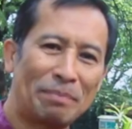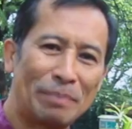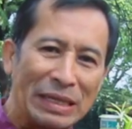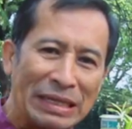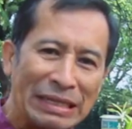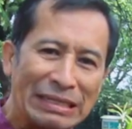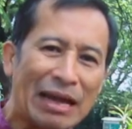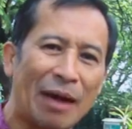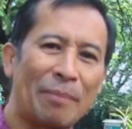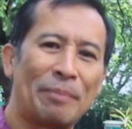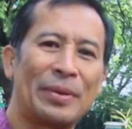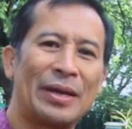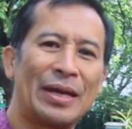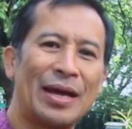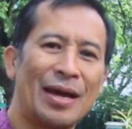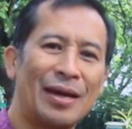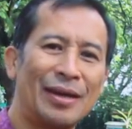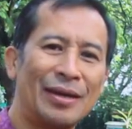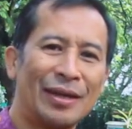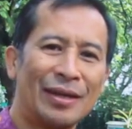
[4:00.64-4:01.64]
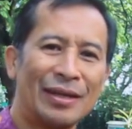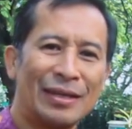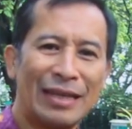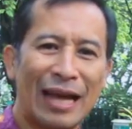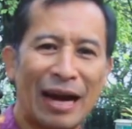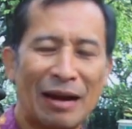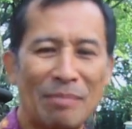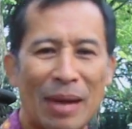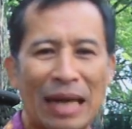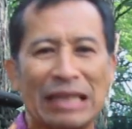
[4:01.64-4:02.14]
pencapaian
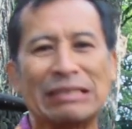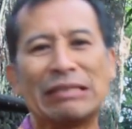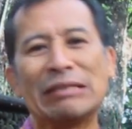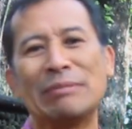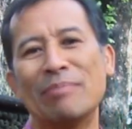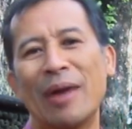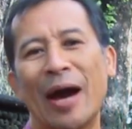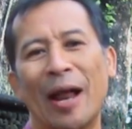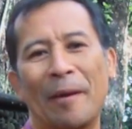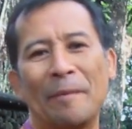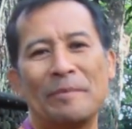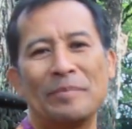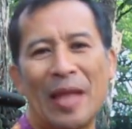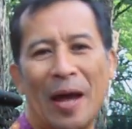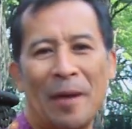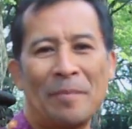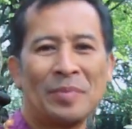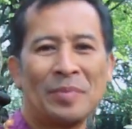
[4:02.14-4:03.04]
yang maksimal. Nah,